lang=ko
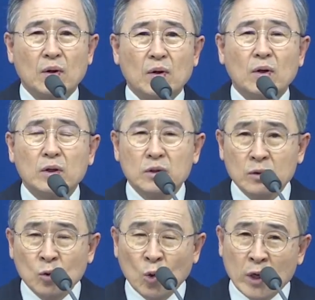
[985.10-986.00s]

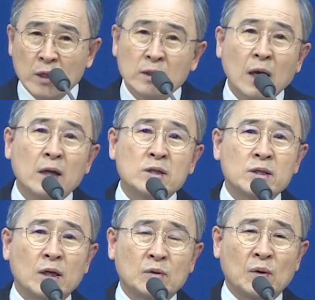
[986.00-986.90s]
어떤 고난을
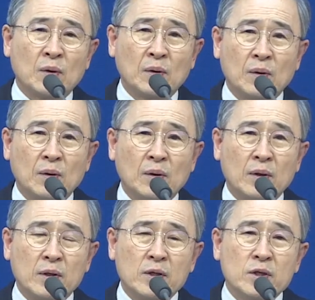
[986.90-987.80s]
당할지라도
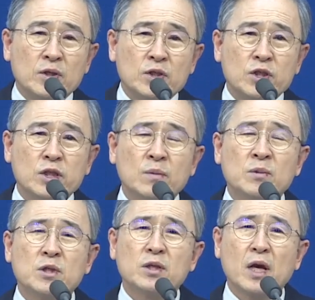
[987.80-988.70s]

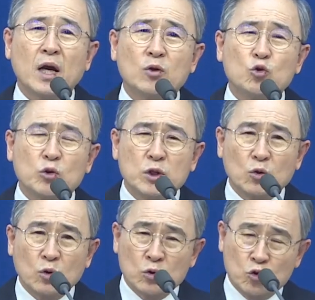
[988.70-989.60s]
심지어 내가
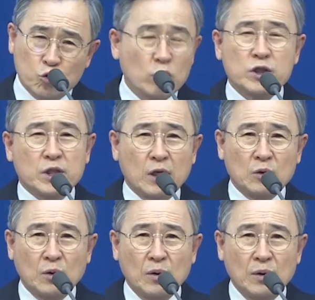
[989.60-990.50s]
육적으로는 죽을지라도